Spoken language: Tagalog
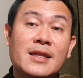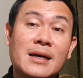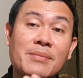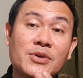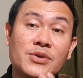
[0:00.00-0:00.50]

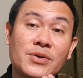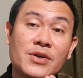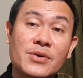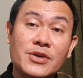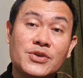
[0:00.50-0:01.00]
tapos yung,
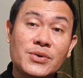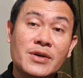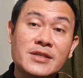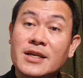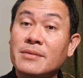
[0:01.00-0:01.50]
yung
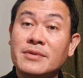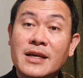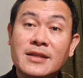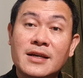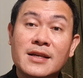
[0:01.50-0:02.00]
insurance ay
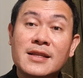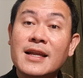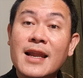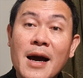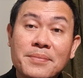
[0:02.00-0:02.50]
updated,
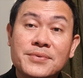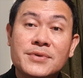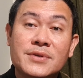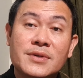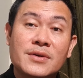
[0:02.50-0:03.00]
hindi
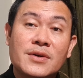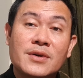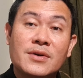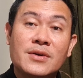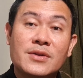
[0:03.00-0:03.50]
lapse.
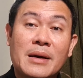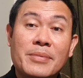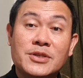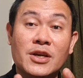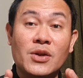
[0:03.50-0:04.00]

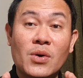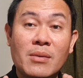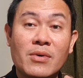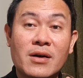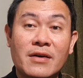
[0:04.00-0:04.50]
Tapos, ang
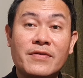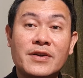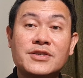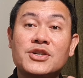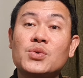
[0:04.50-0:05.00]
kinuha mong
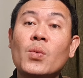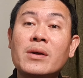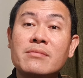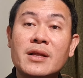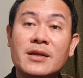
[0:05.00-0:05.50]
coverage is 1
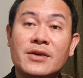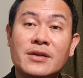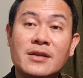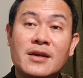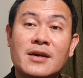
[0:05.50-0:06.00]

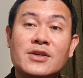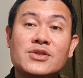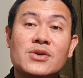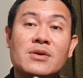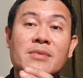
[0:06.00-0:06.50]
million.
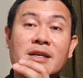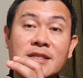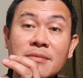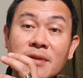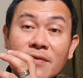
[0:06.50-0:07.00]
So,
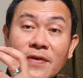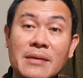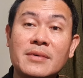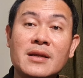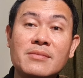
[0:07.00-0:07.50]
ma-receive ng
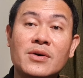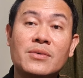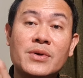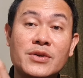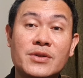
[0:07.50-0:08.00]
family mo
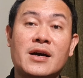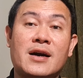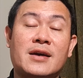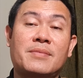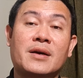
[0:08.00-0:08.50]
when you
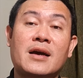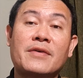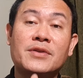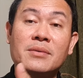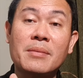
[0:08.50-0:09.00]
die, but
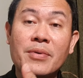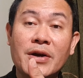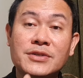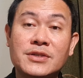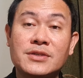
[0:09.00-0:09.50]
after a
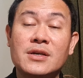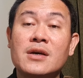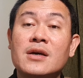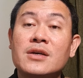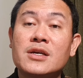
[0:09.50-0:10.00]
process,
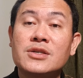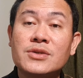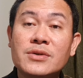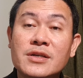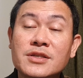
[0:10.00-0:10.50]
yung
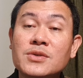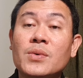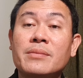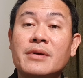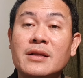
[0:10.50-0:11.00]
insurance is
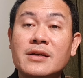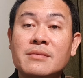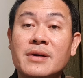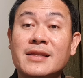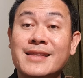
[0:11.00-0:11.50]
1
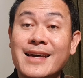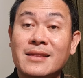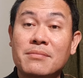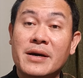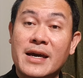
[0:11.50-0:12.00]
million. But
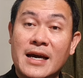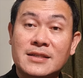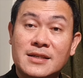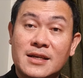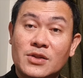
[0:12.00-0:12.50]
death by
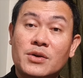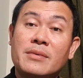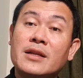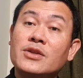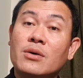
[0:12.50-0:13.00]
accident,
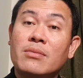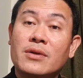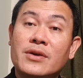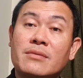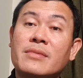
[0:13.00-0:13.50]
normally
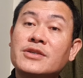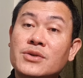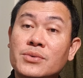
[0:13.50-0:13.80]
double yun based sa